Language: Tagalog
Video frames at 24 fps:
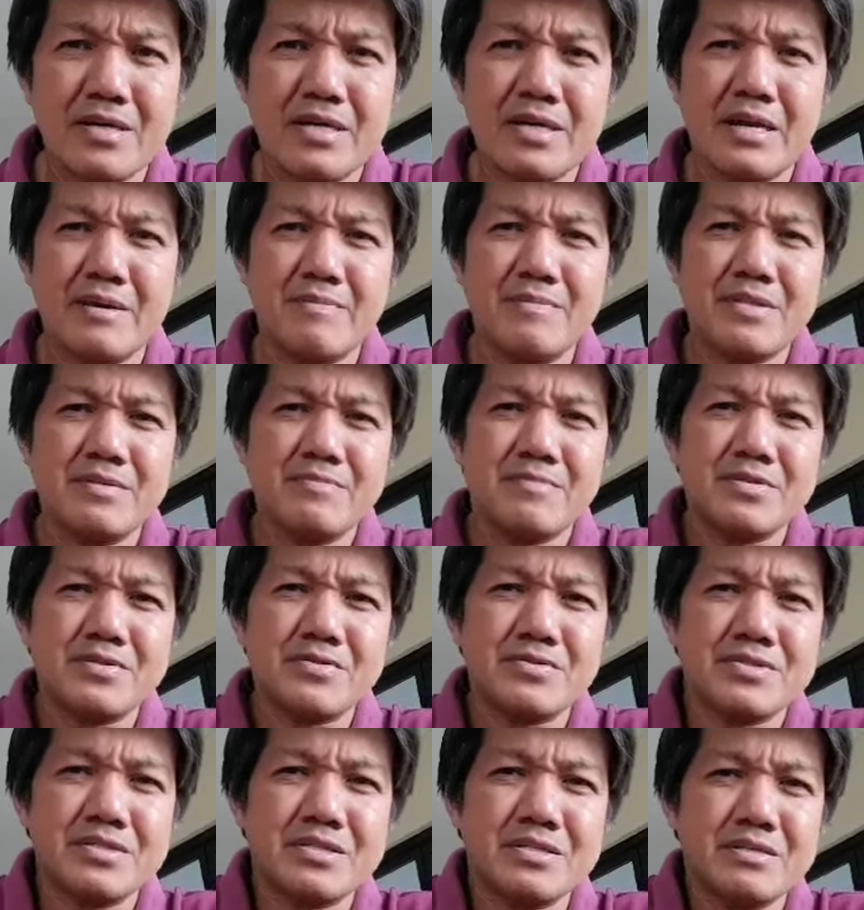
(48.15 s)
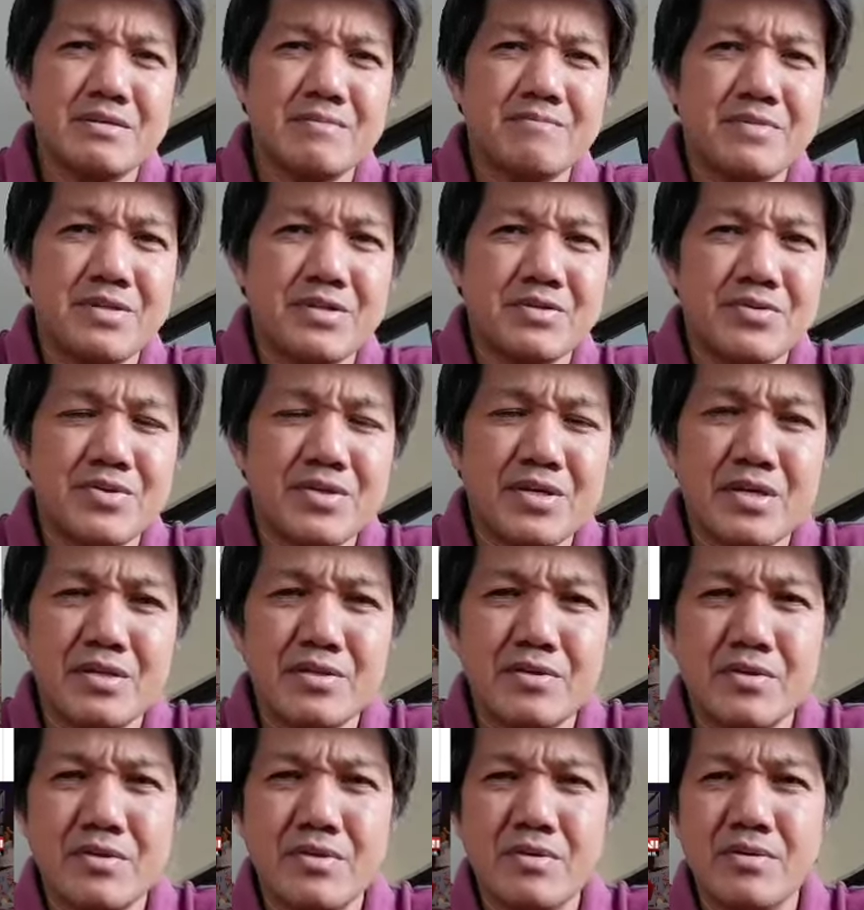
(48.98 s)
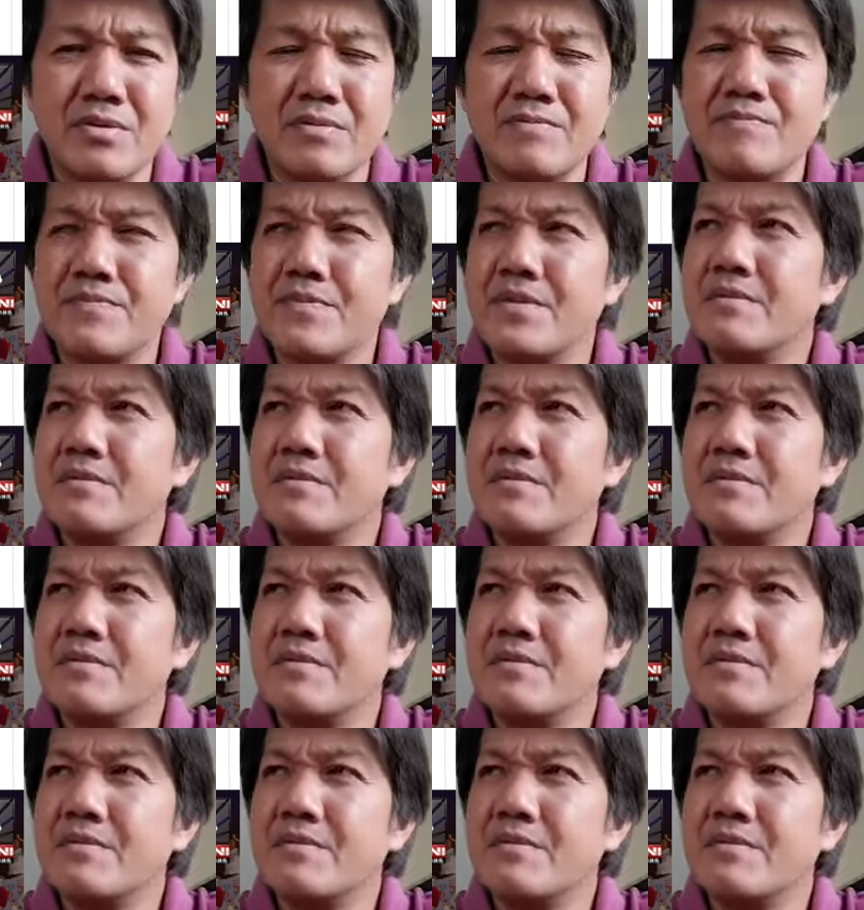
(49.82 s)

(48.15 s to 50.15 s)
Grabe naman to sinabi noy, ano ho.